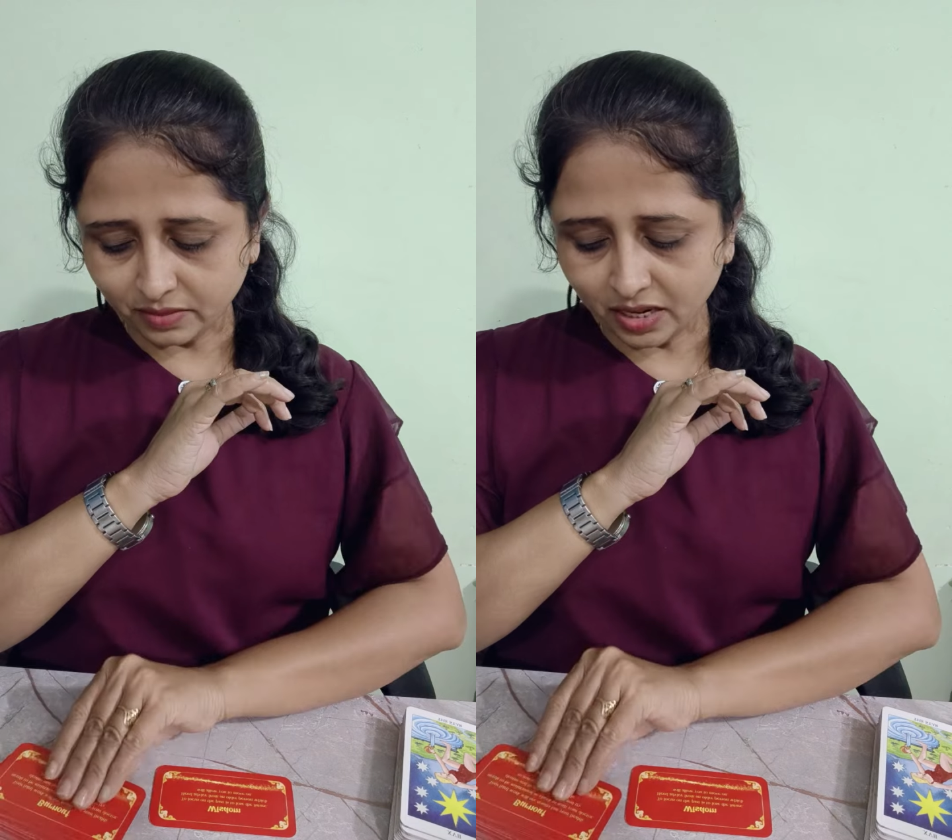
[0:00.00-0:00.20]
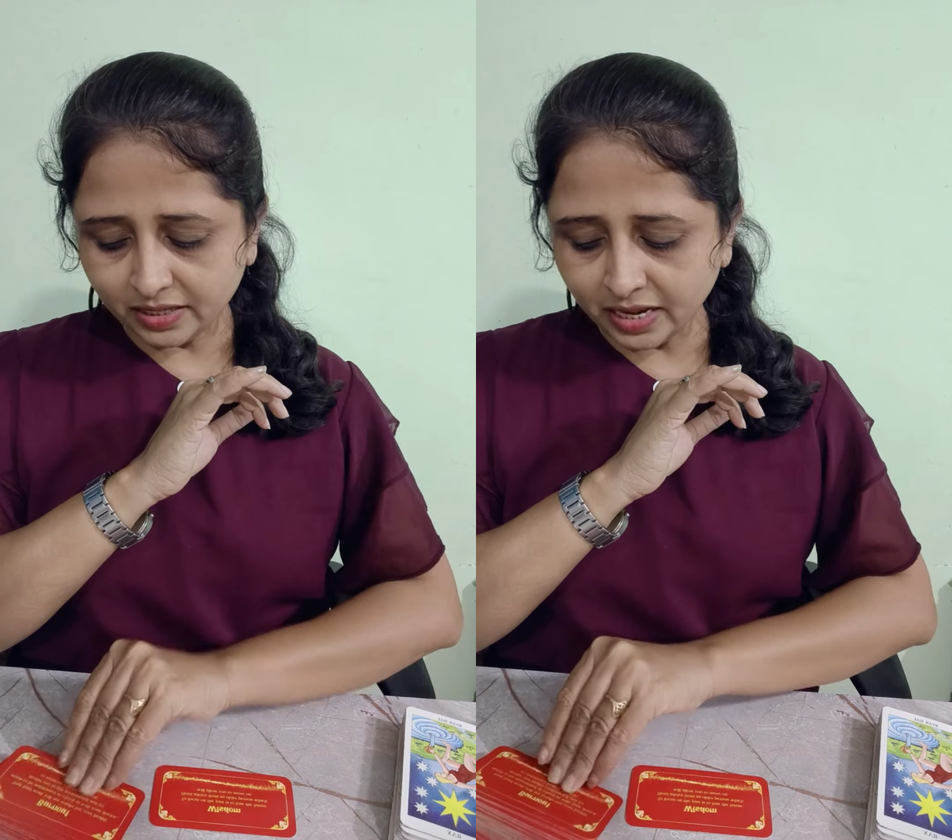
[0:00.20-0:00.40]

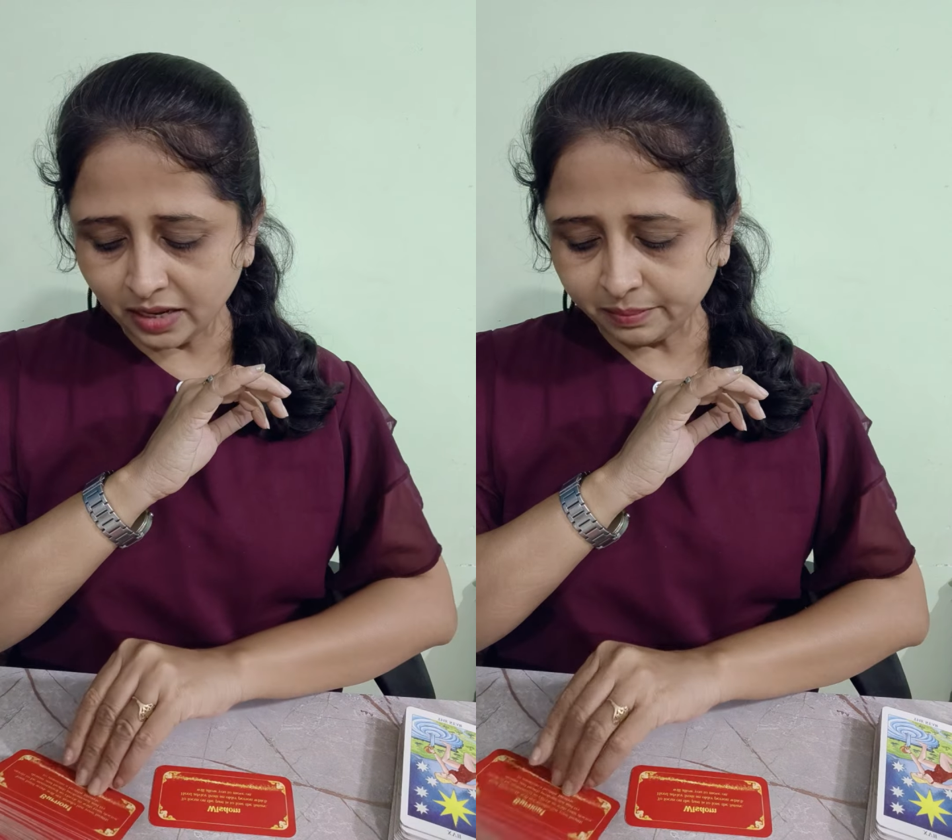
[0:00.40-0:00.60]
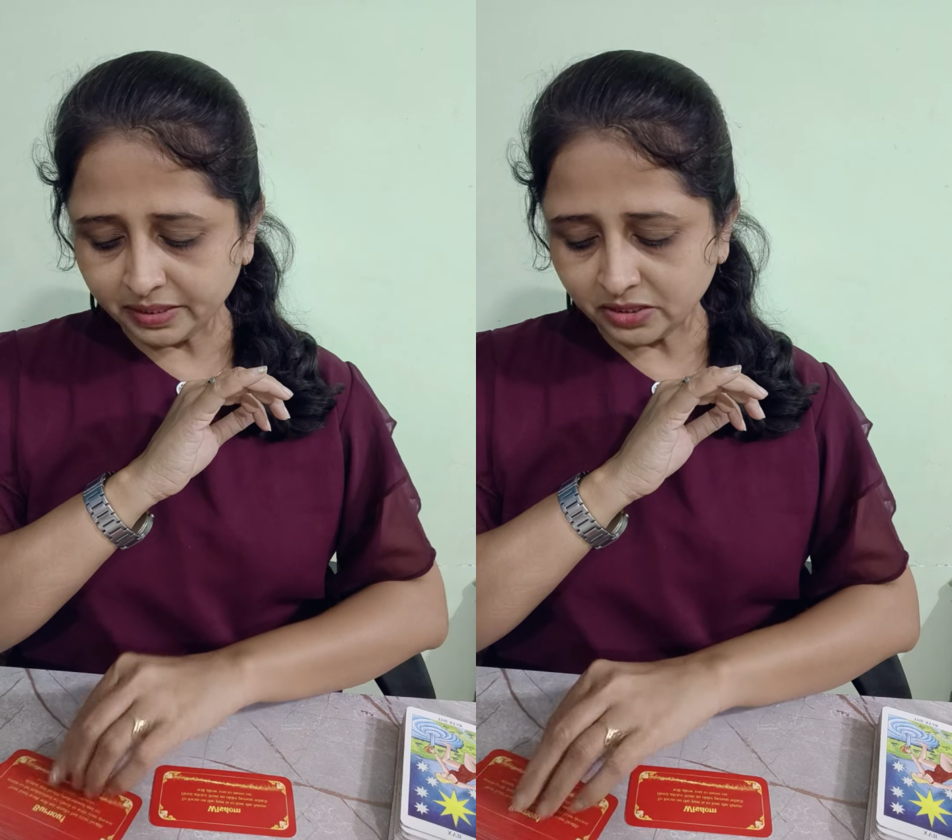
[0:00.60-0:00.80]
यहाँ
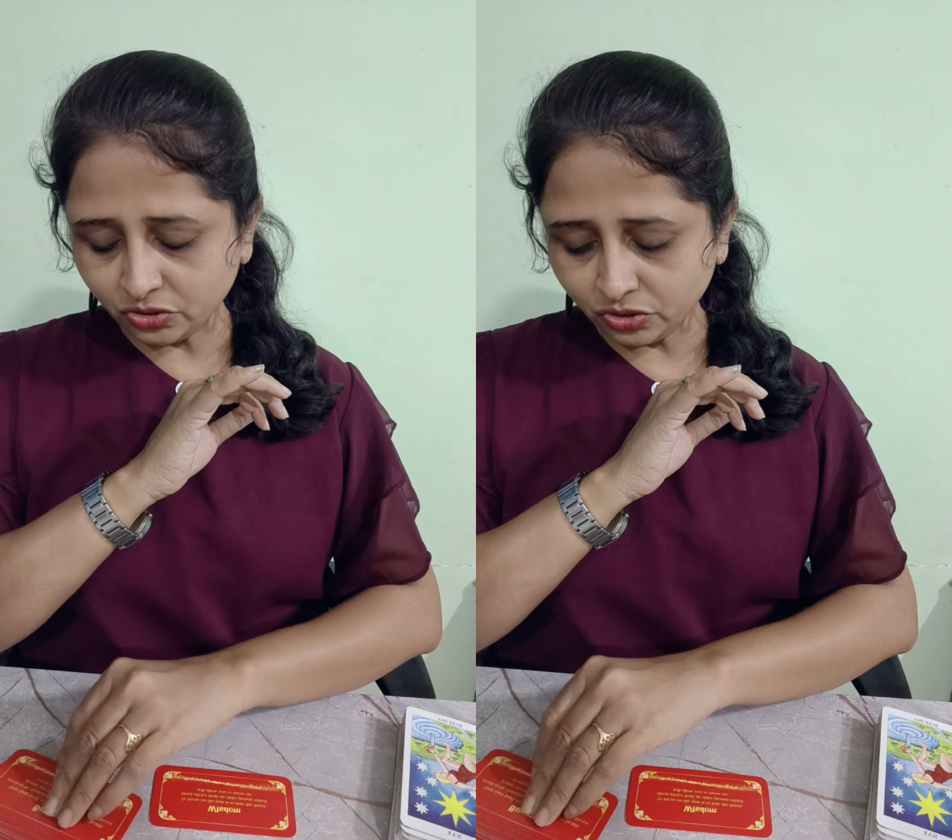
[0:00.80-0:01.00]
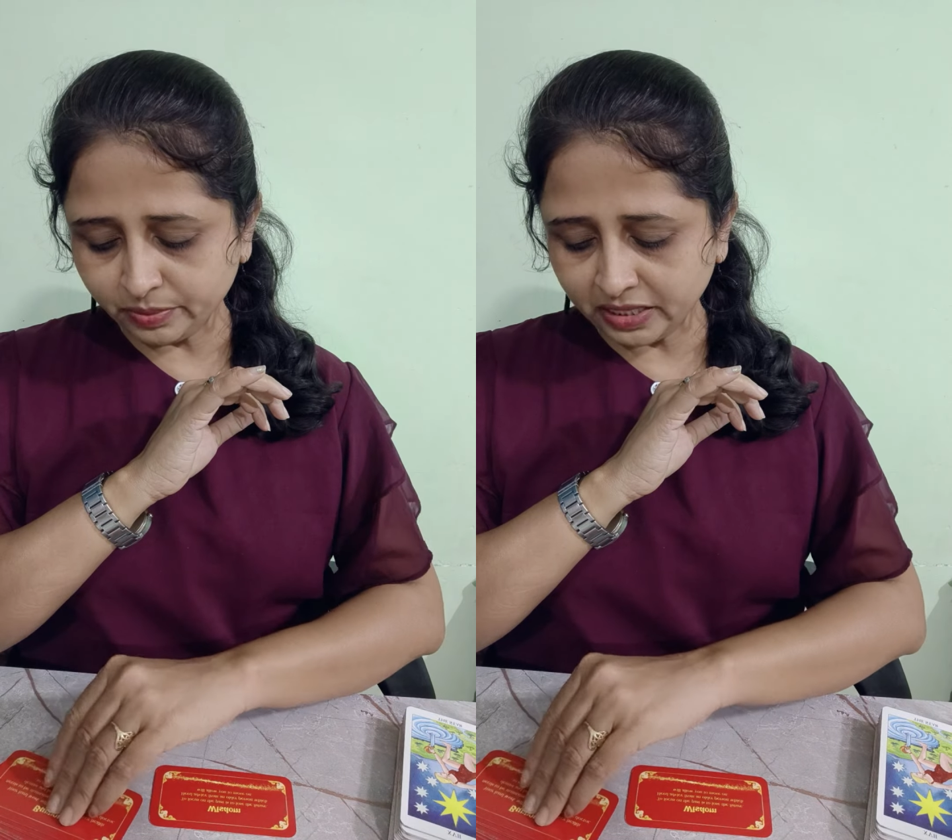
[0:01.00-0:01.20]
पर जो
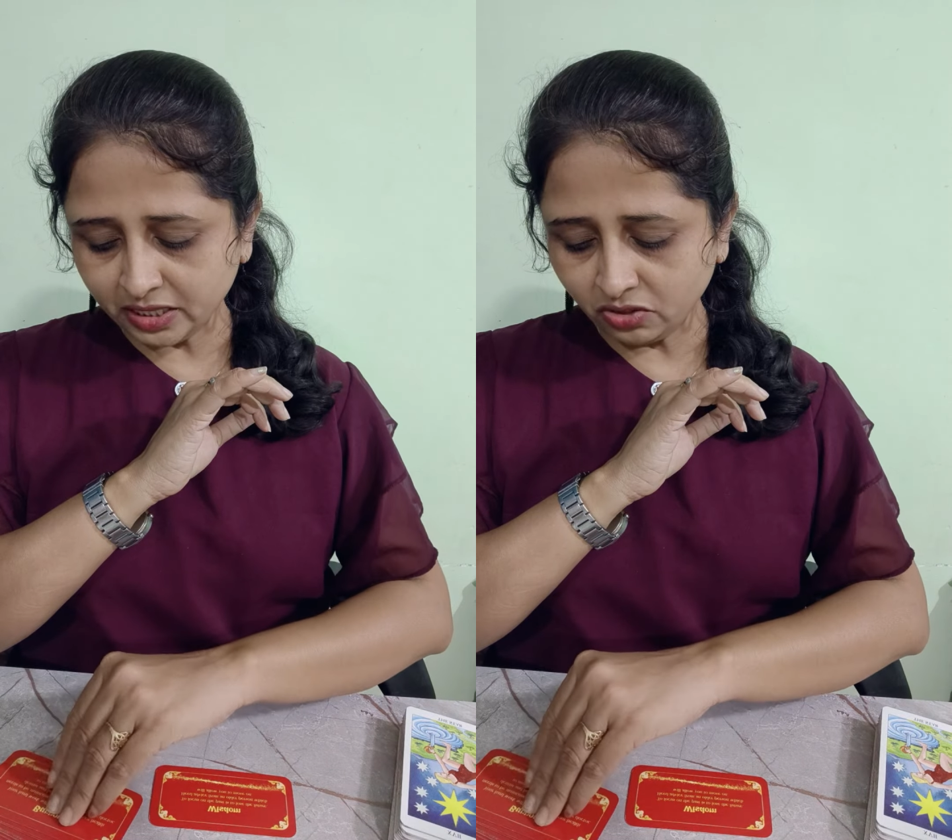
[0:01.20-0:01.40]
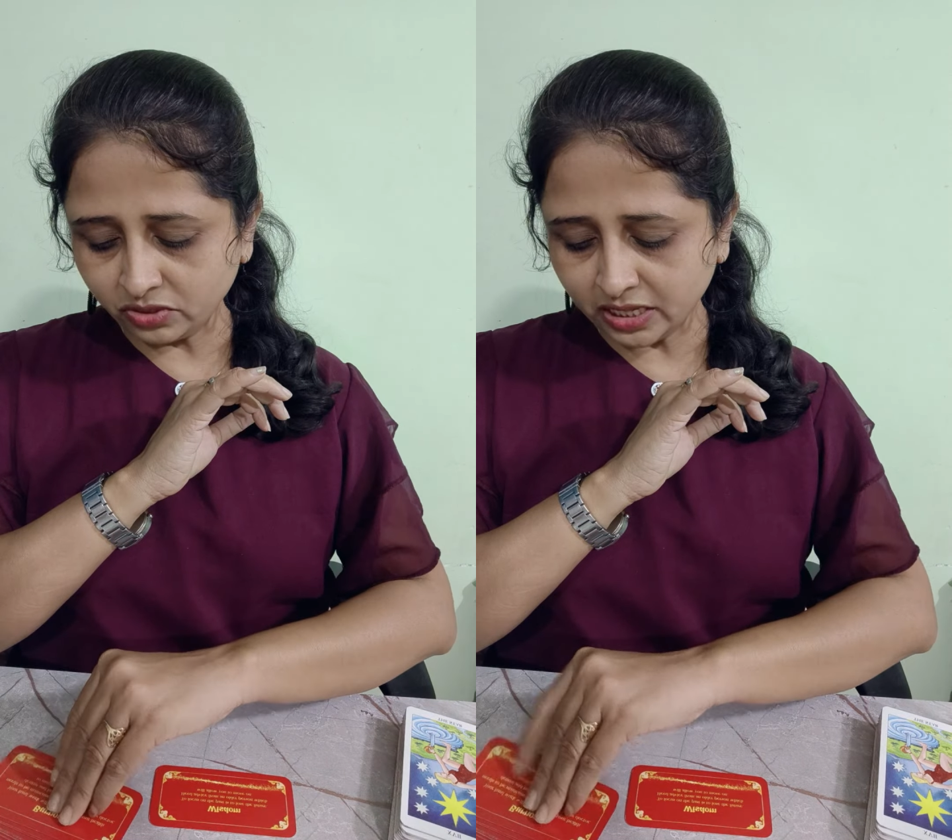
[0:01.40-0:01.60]

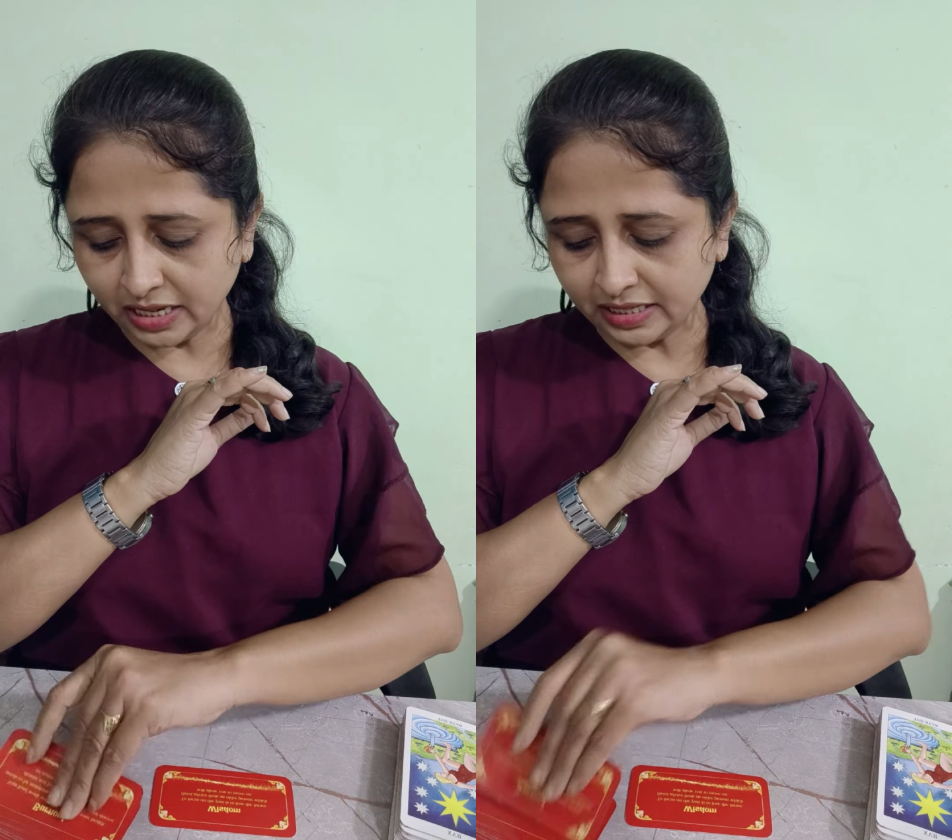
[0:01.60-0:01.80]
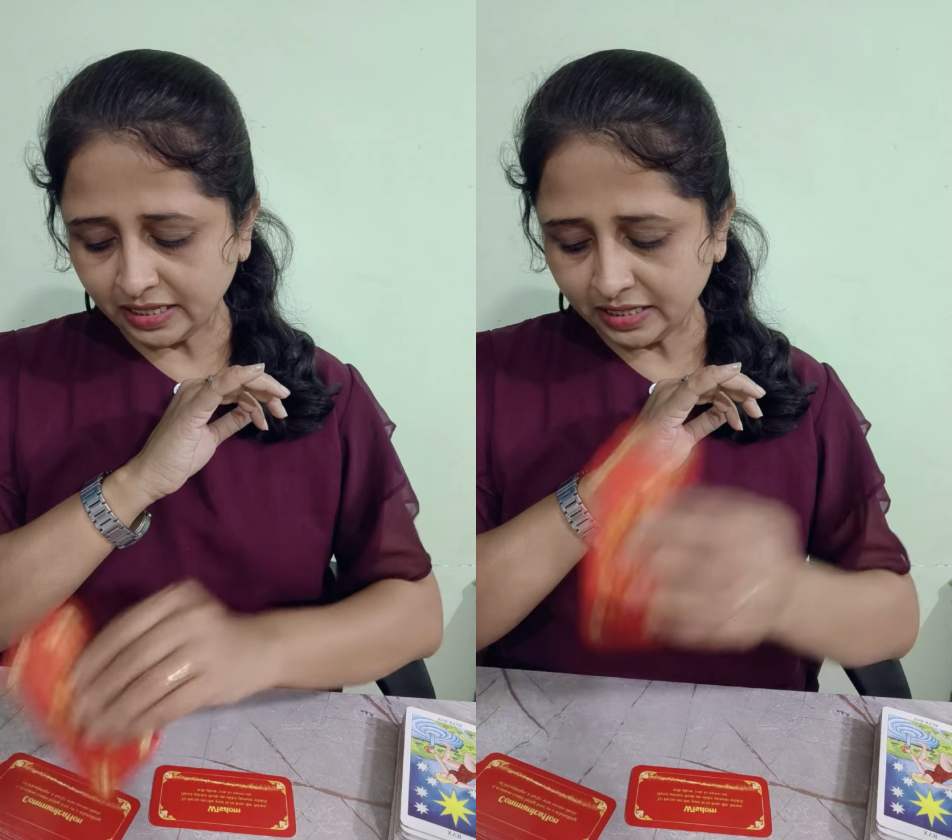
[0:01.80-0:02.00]
बर्नआउट का
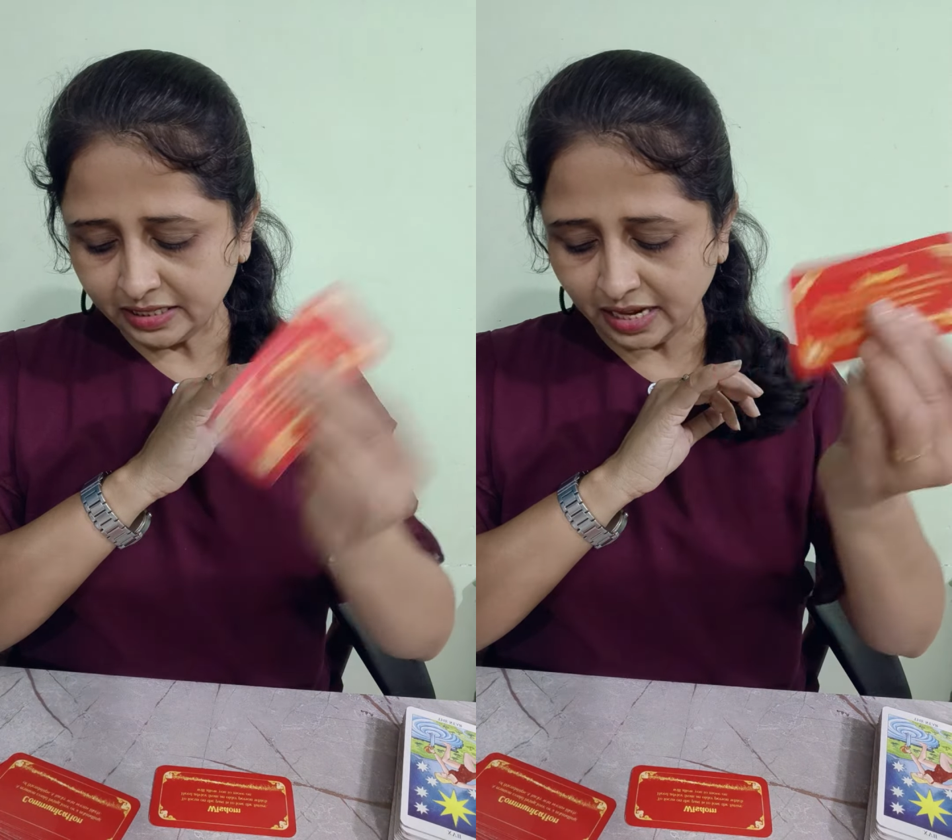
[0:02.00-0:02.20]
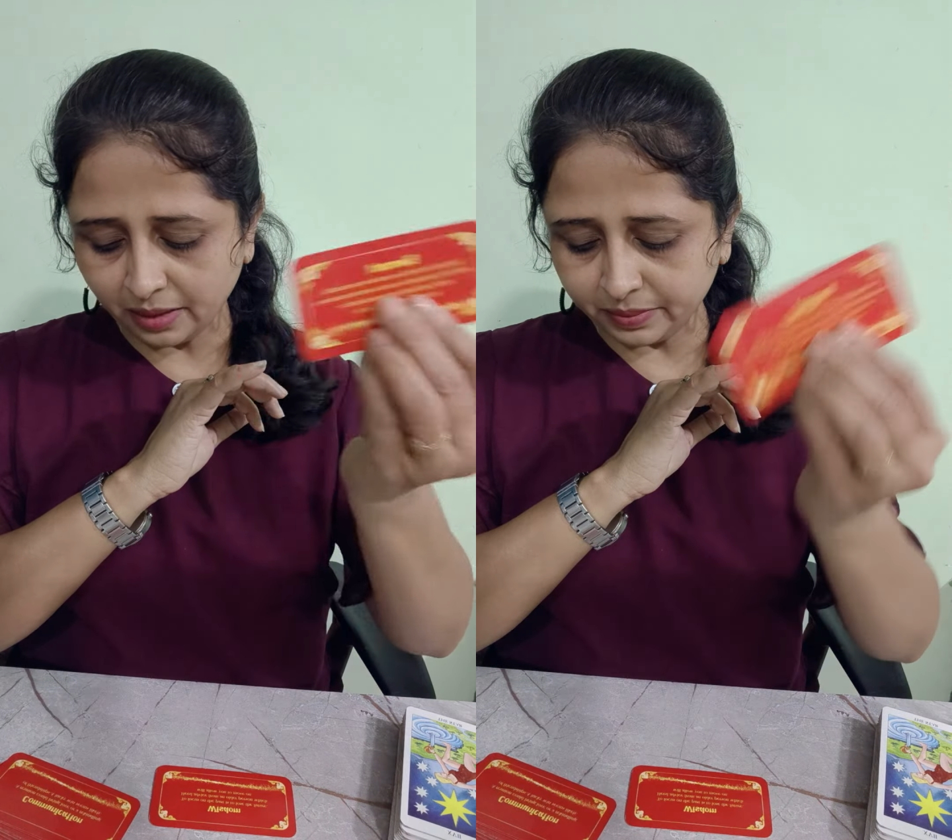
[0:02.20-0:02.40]
आया है
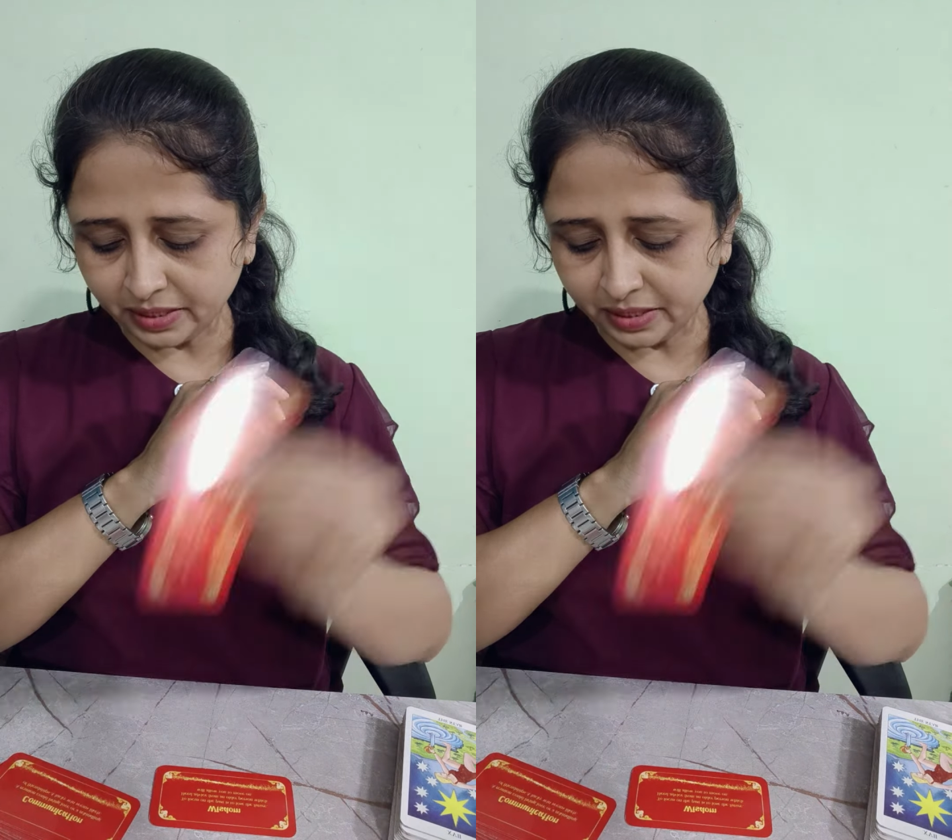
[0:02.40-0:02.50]
यहाँ पर